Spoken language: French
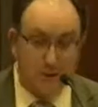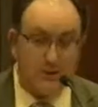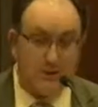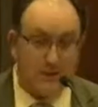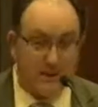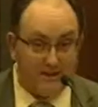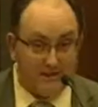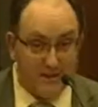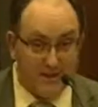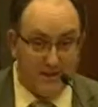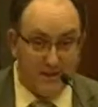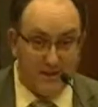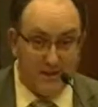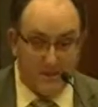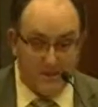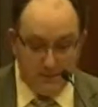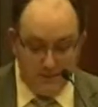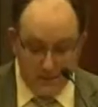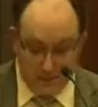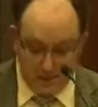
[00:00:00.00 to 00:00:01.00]
j'ai
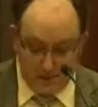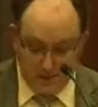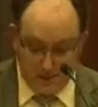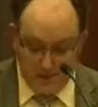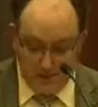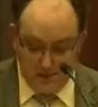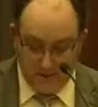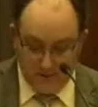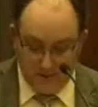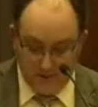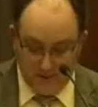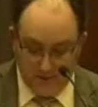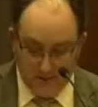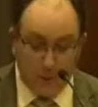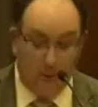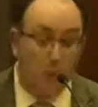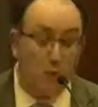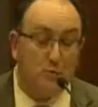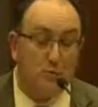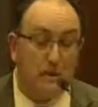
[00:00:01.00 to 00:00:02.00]
travaillé le
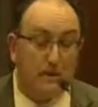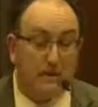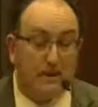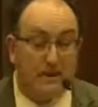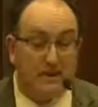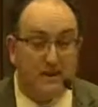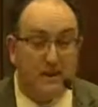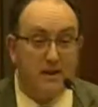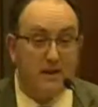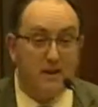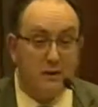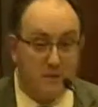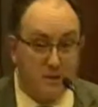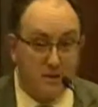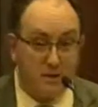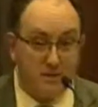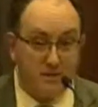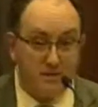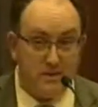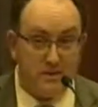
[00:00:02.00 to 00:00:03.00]
plus gros de ma carrière comme
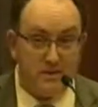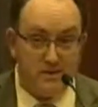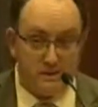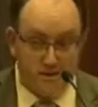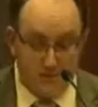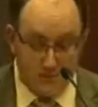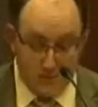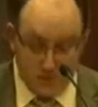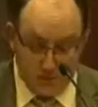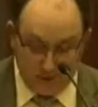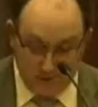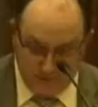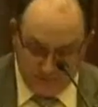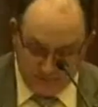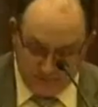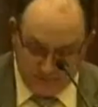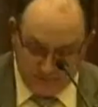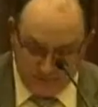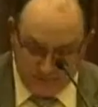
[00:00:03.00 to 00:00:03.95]
archiviste dans des musées.